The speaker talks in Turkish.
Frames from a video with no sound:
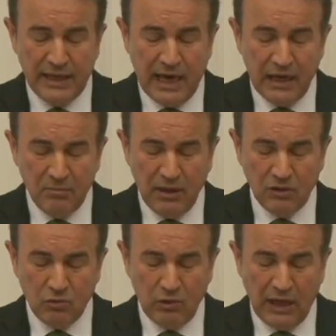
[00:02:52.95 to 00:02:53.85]
yerli
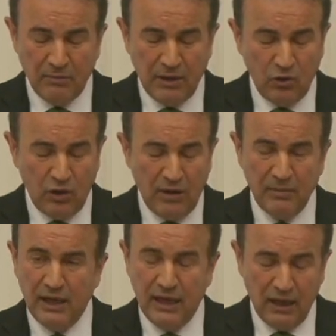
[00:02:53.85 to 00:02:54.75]
malı kullanmanın
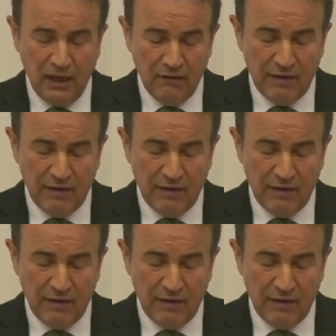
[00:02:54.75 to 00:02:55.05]
önemini